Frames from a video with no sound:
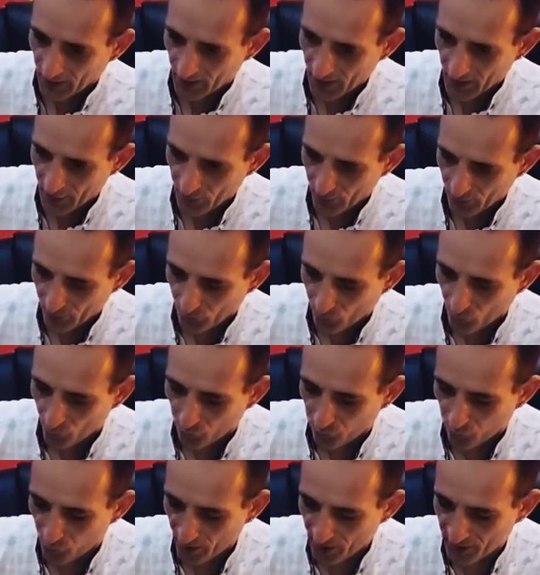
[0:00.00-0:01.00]
Alors, on
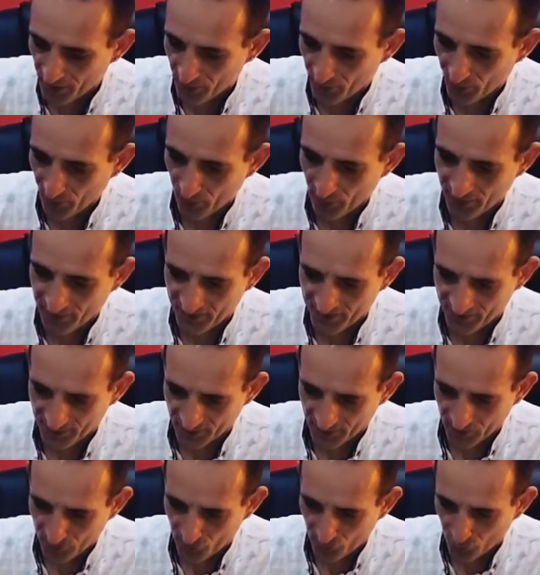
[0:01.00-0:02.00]
voit qu'il peut avoir des
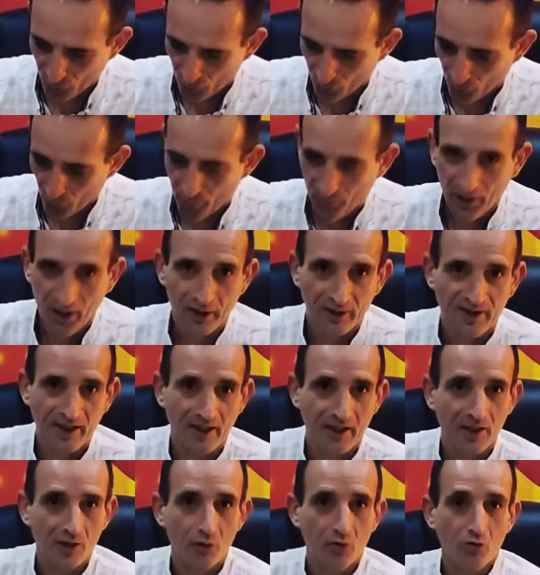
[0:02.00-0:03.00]
inquiétudes. On parle
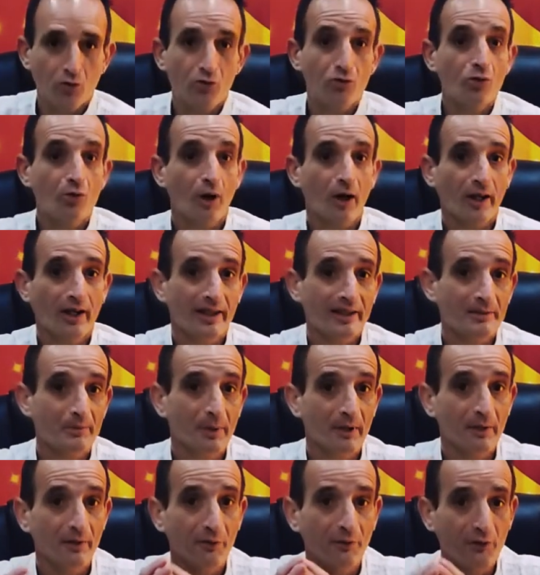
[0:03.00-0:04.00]
d'inquiétudes sur un
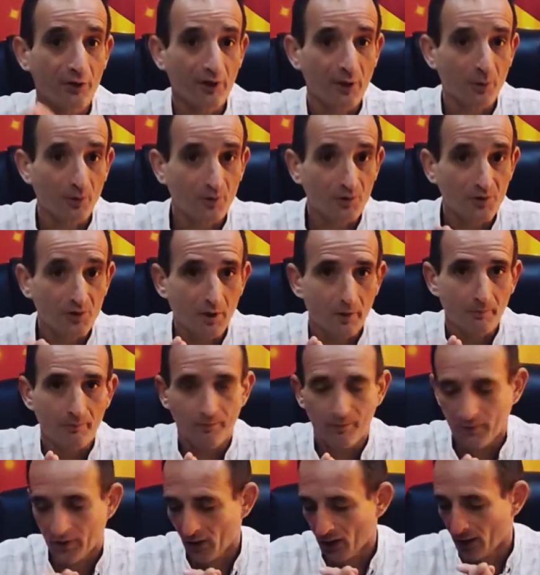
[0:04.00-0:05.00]
aspect financier.
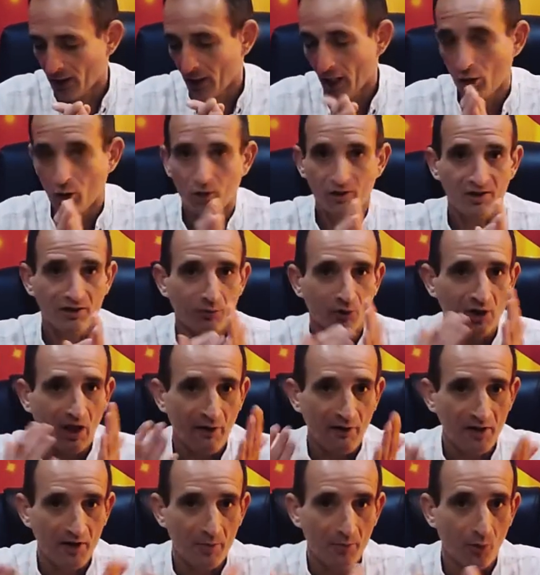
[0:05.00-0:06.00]
Alors, si vous
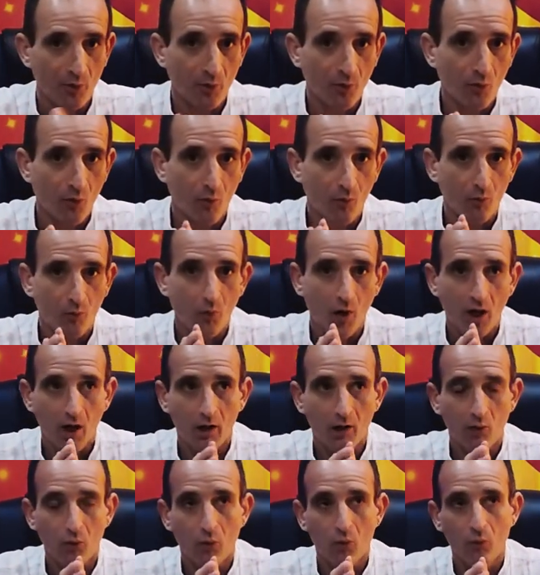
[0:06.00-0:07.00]
travaillez pour vous, on voit,
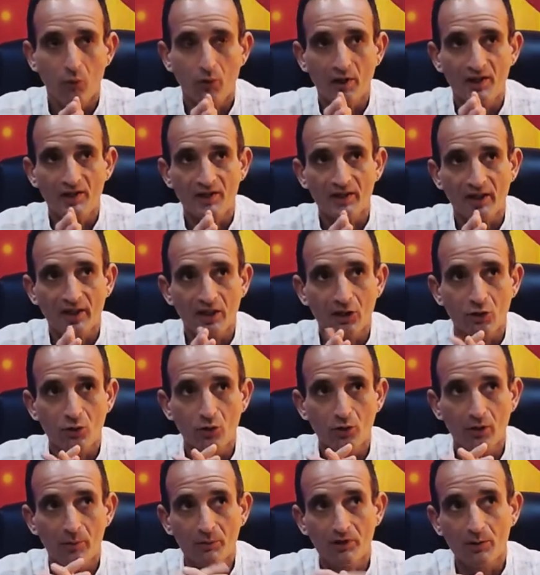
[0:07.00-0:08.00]
hein, on voit des
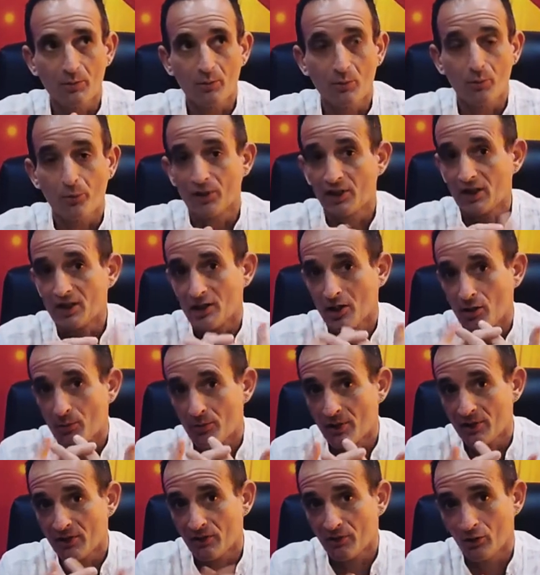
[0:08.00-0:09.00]
inquiétudes un petit peu. Peut-être il y a une
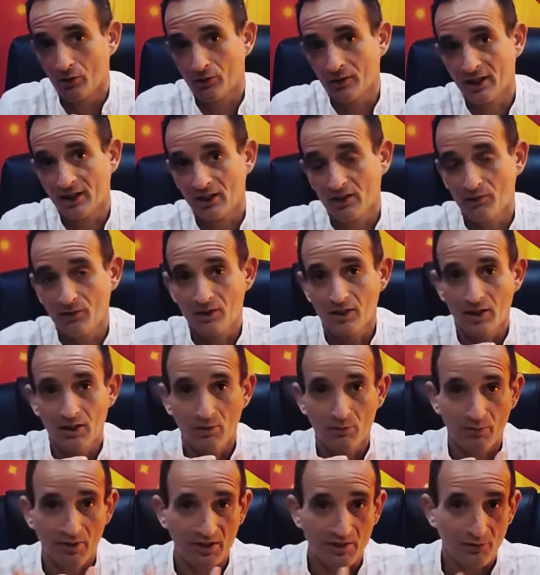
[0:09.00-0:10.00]
baisse euh, d'activité,
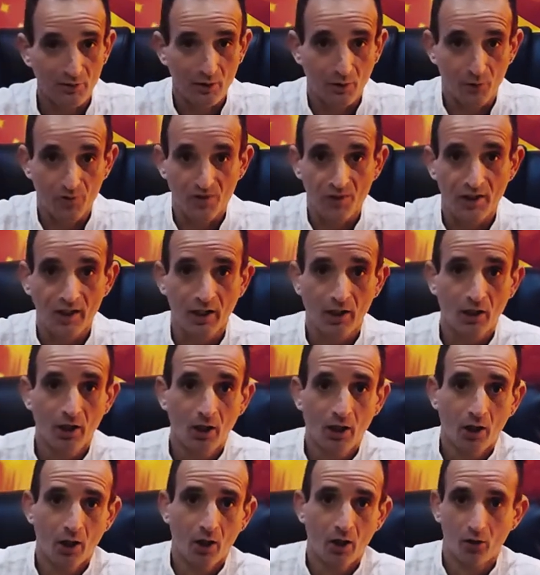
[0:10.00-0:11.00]
une baisse financière
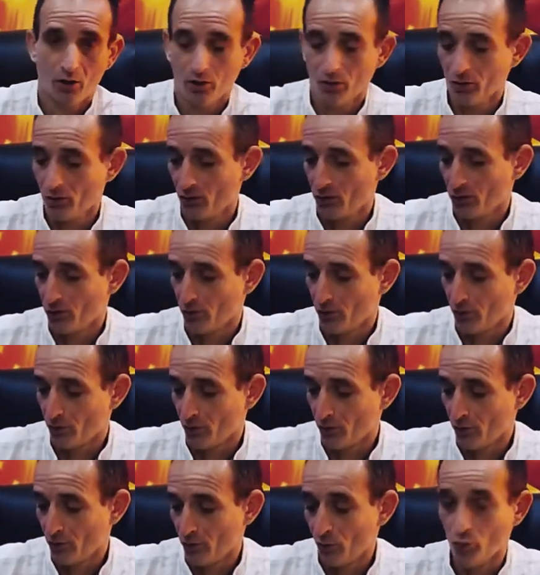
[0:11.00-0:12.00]
euh,
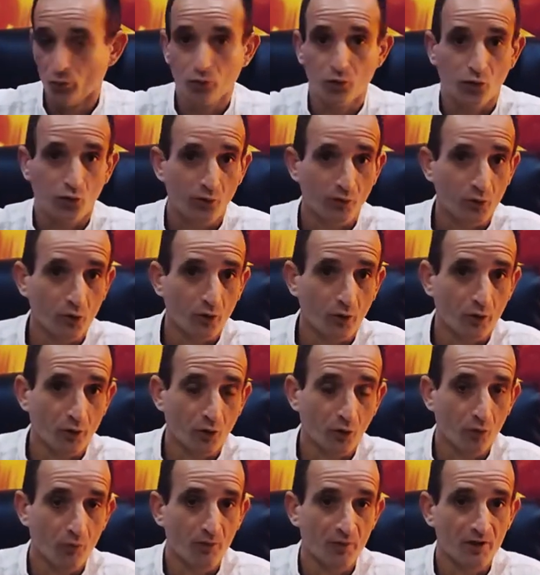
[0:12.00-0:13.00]
autour de vous, dans
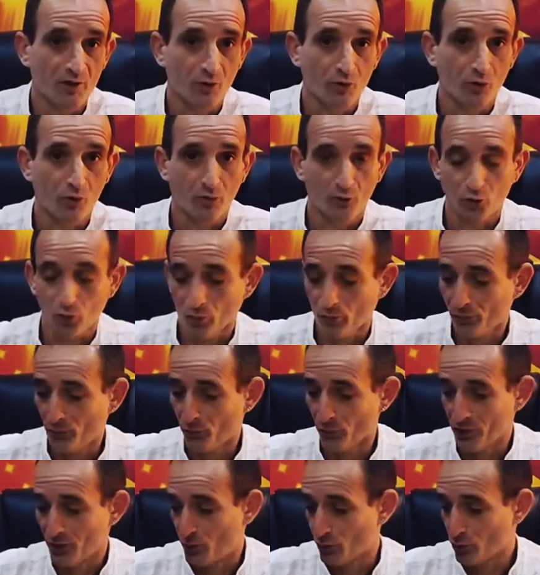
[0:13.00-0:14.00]
votre maison, dans votre
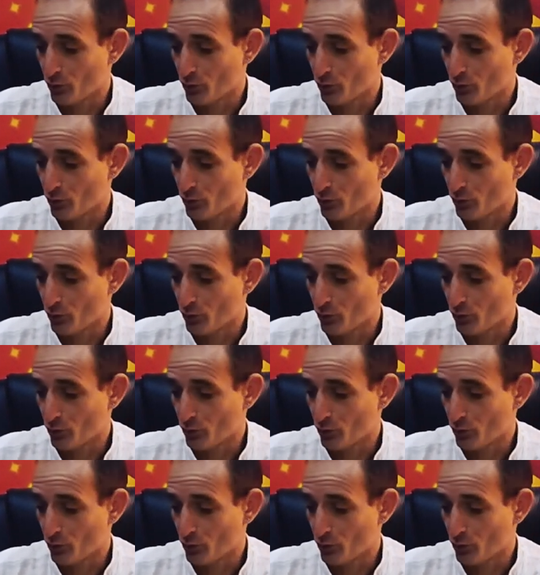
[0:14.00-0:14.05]
foyer.